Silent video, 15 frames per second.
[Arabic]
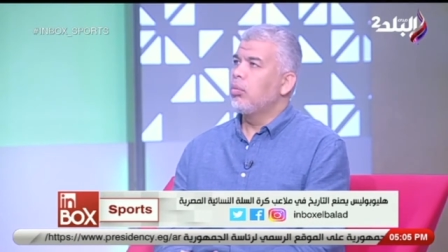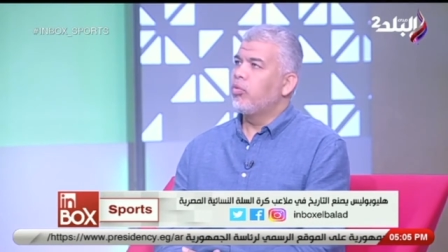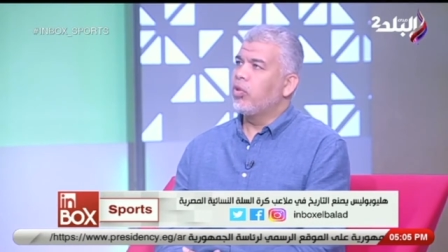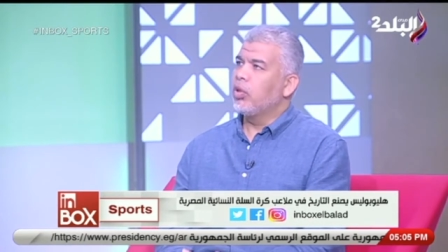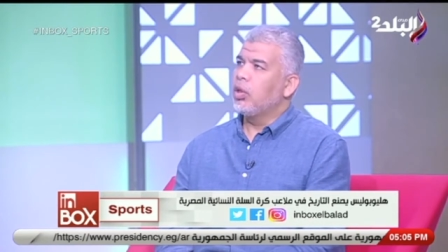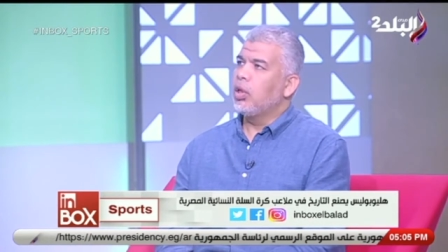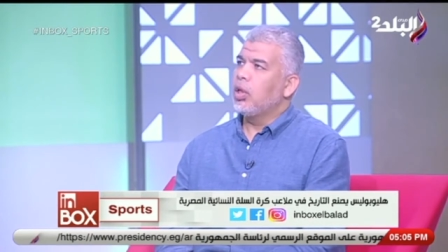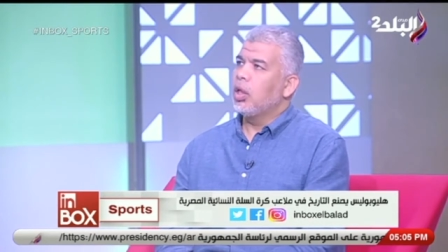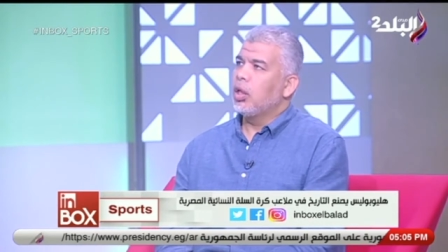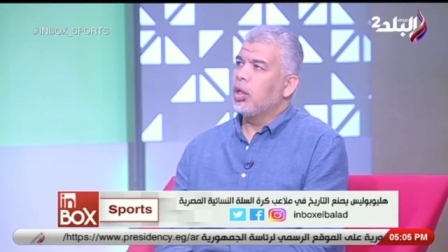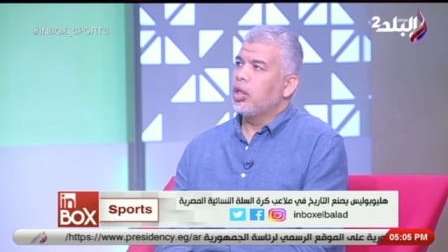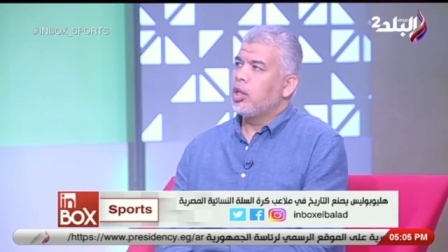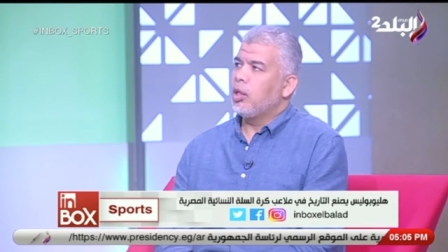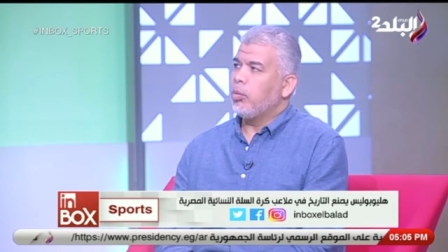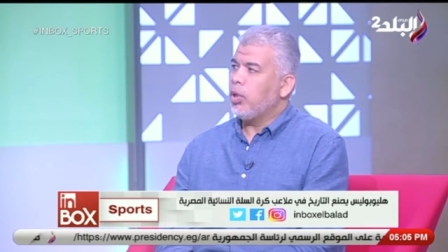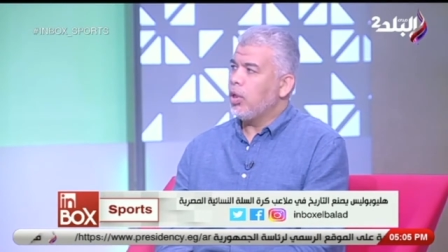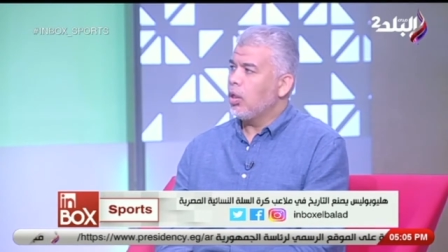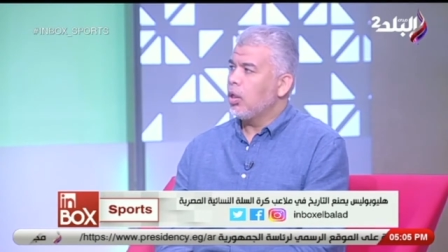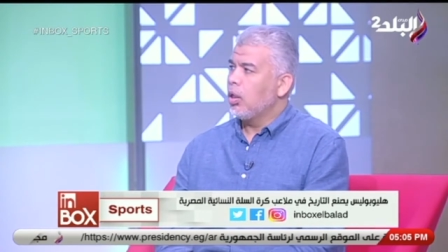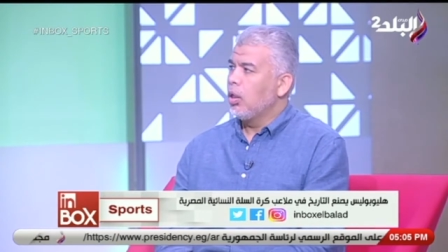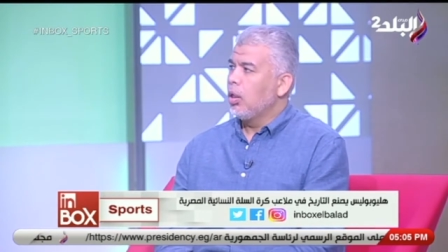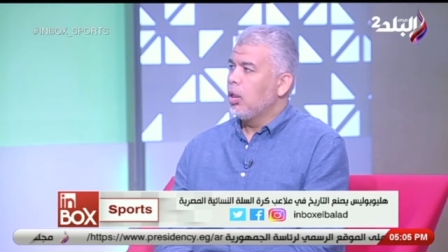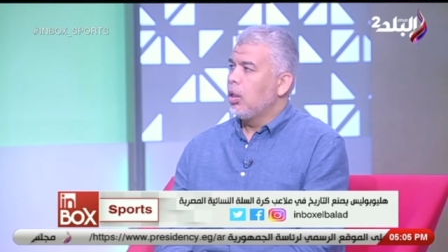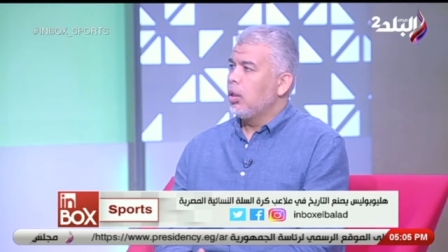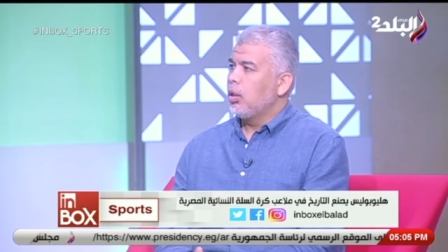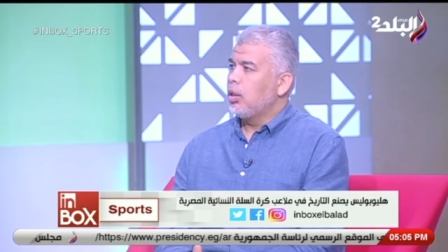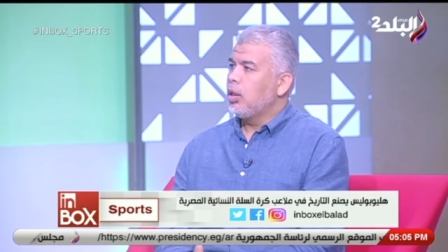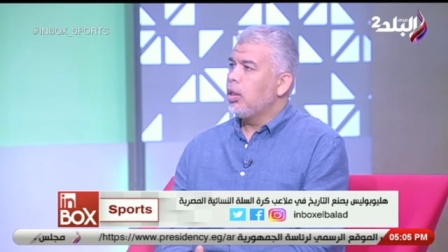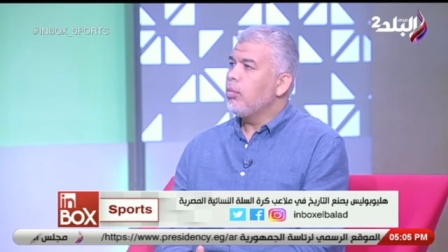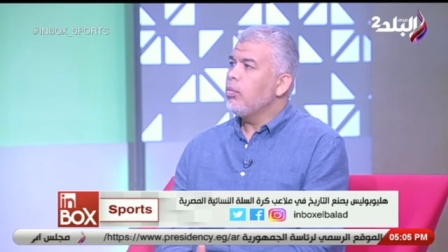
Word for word: بفضل الله كبير دي